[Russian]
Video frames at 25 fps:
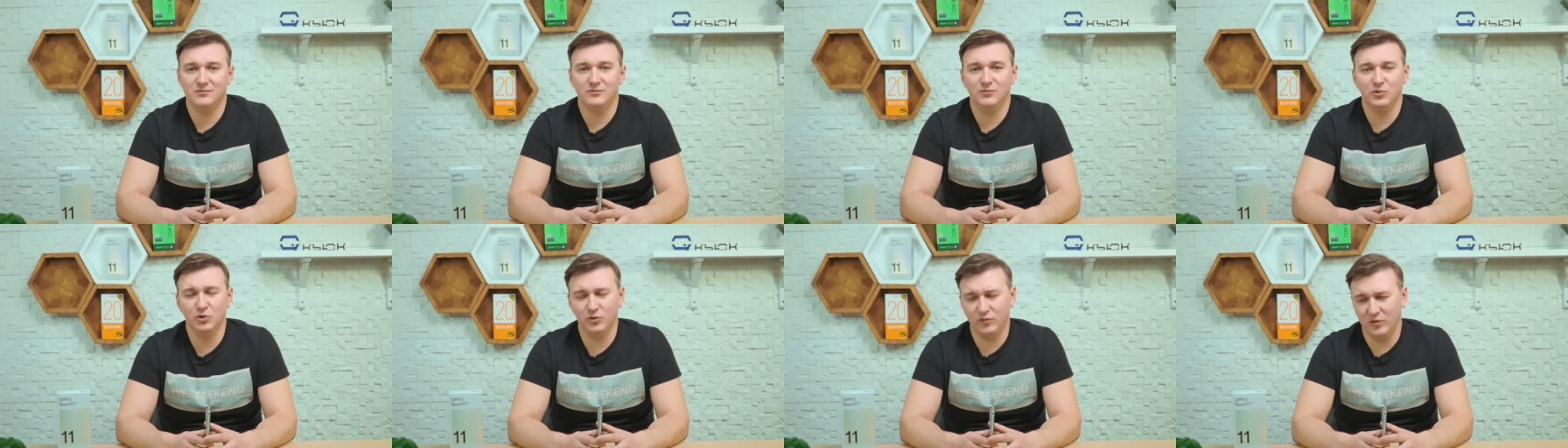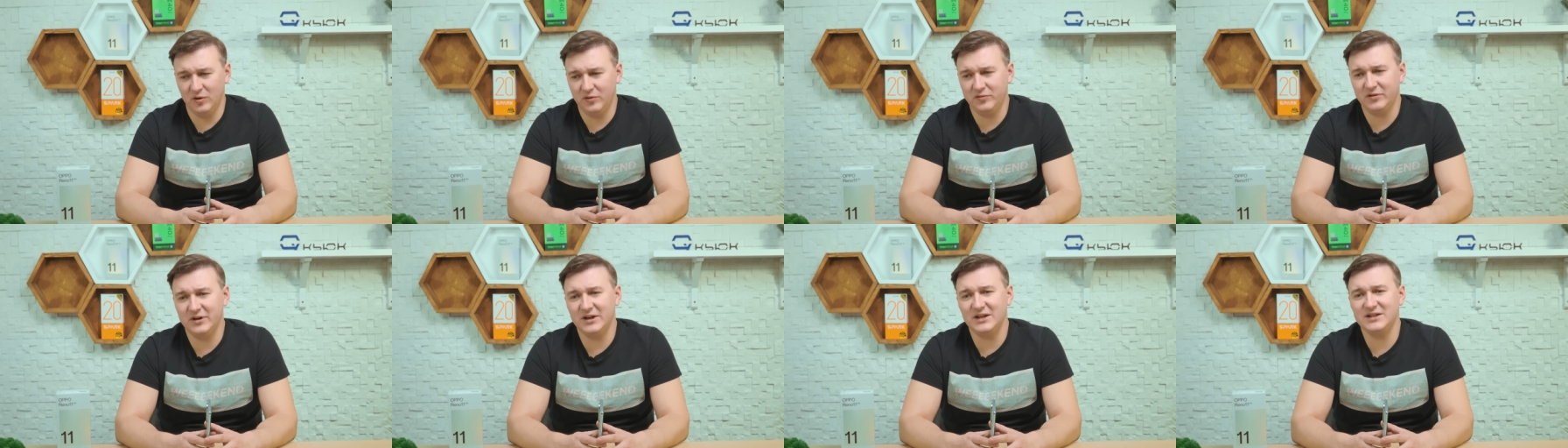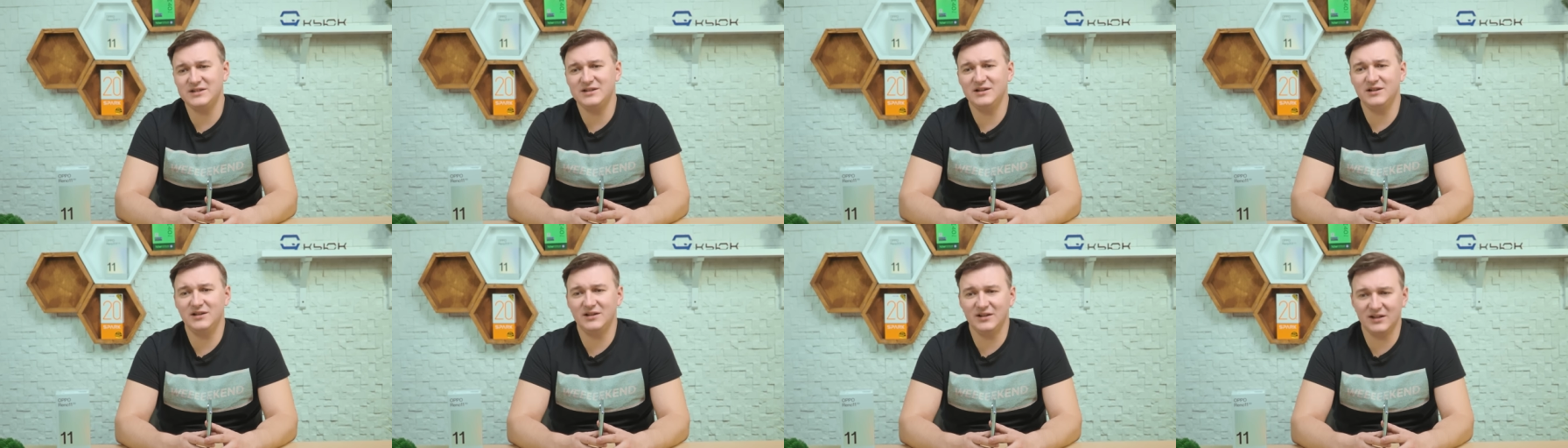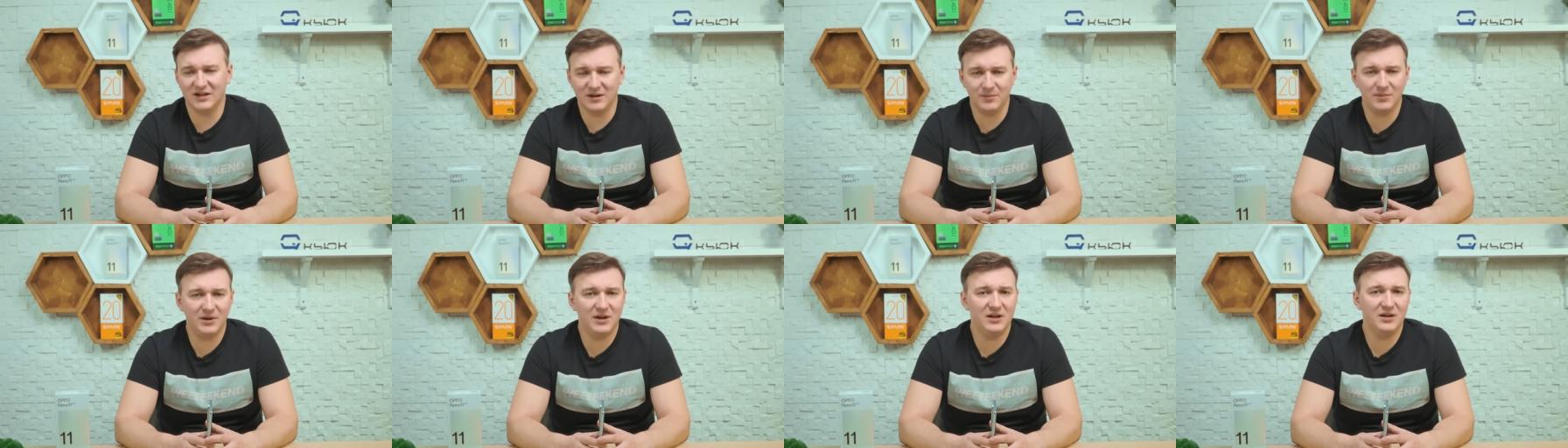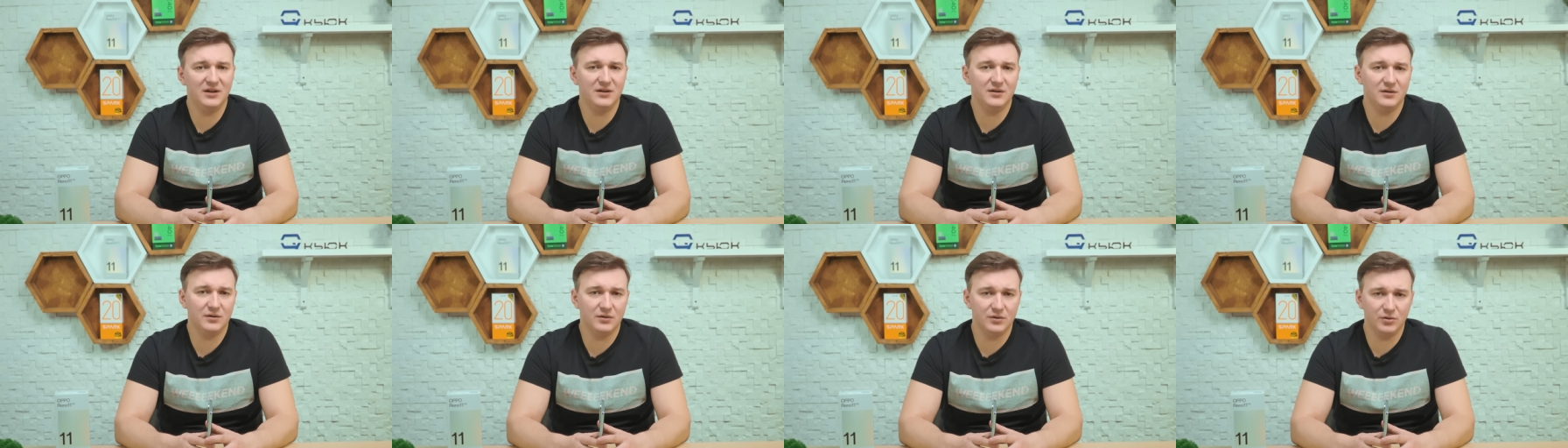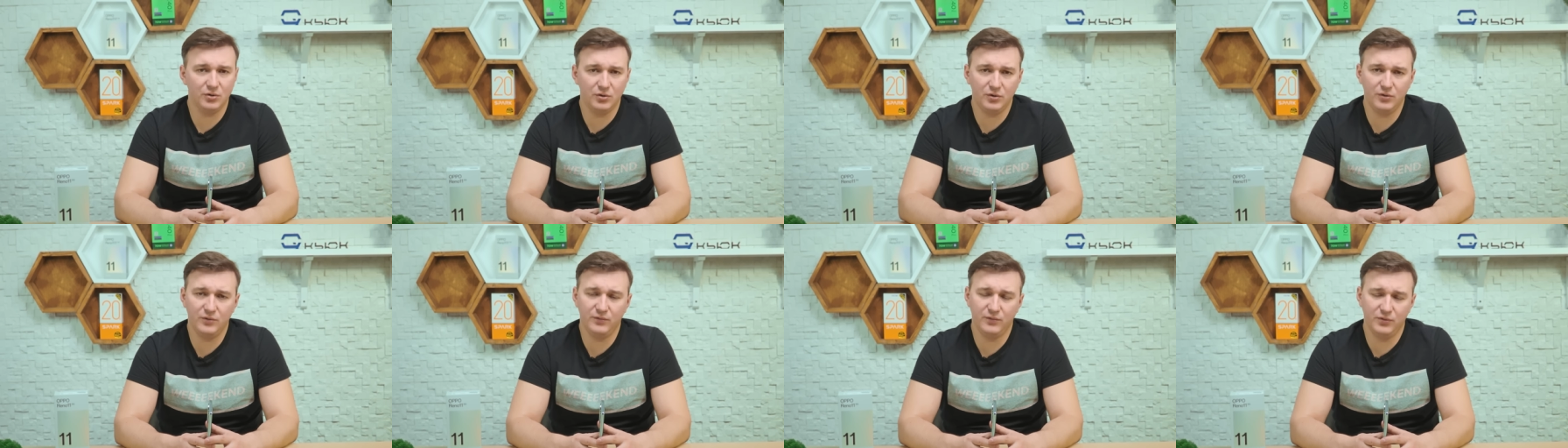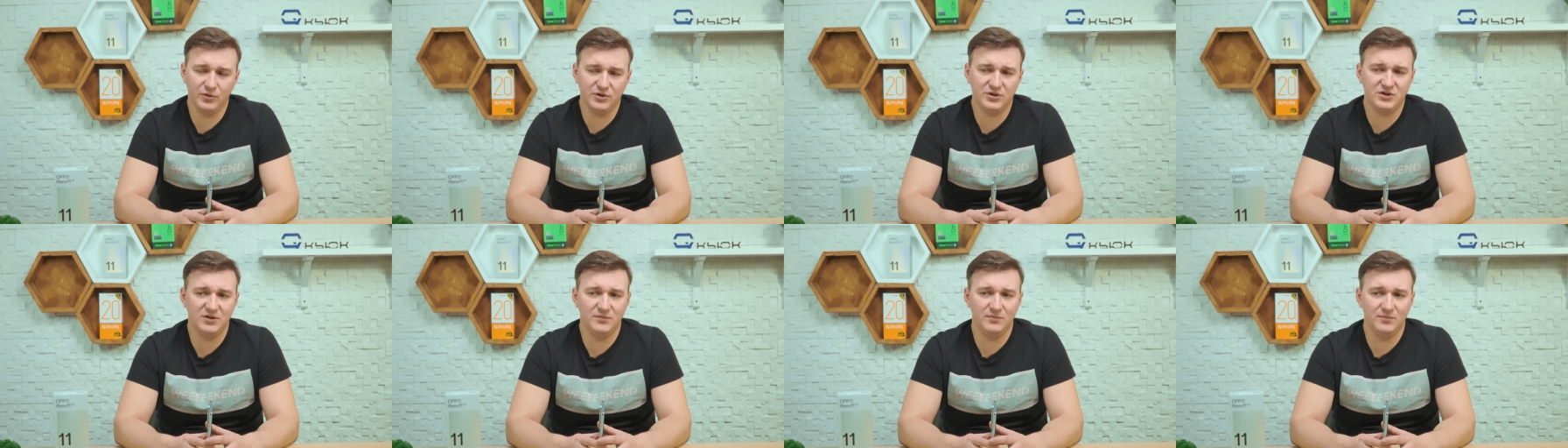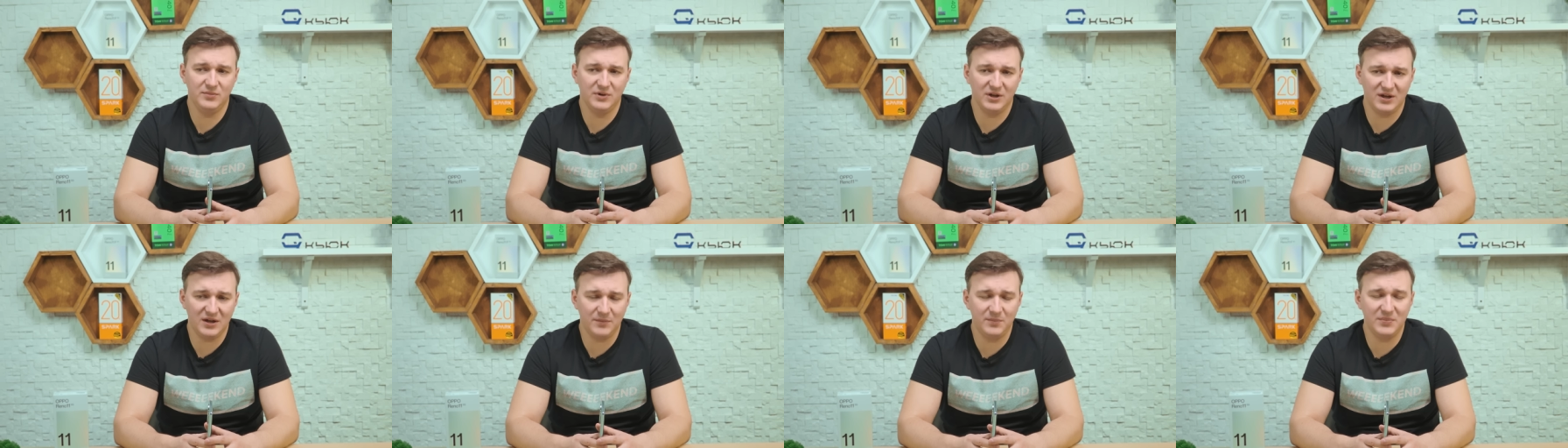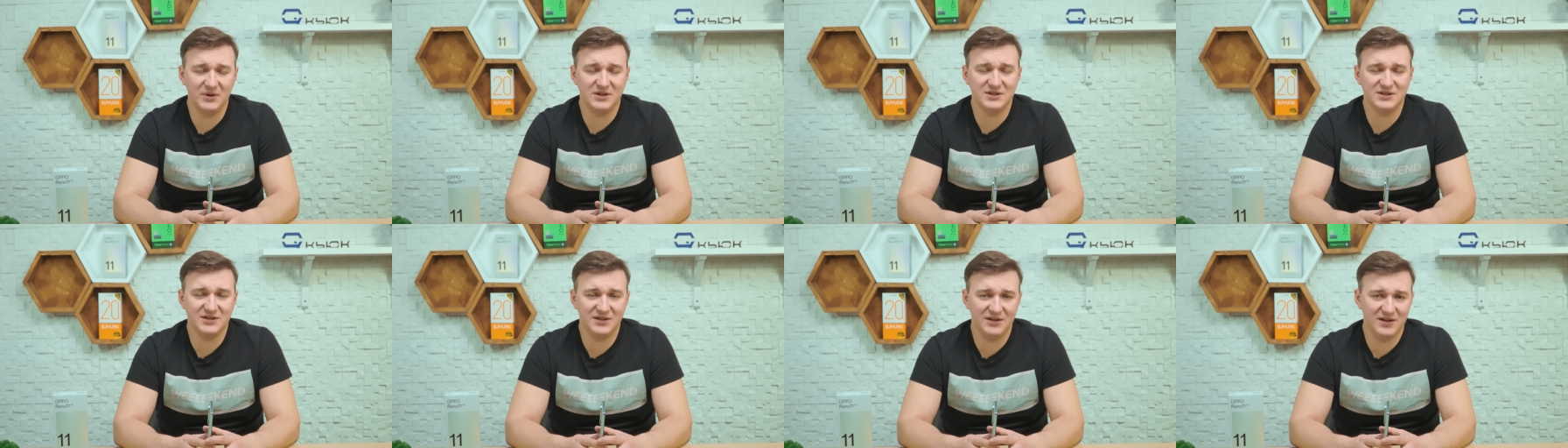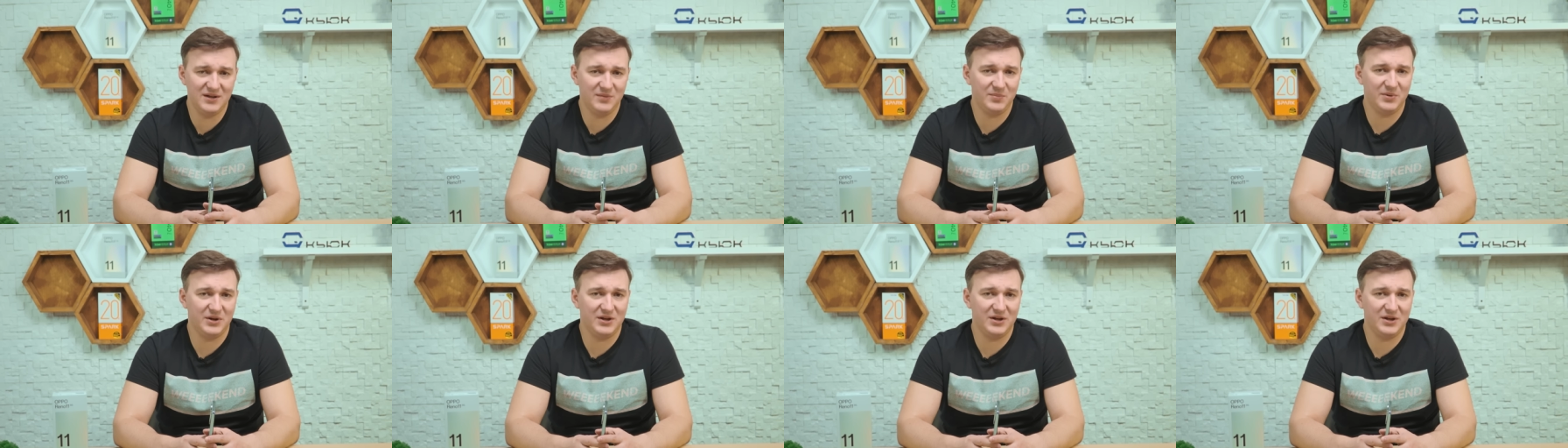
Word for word: Удовлетворительно, нормально, но 8 мегапикселей,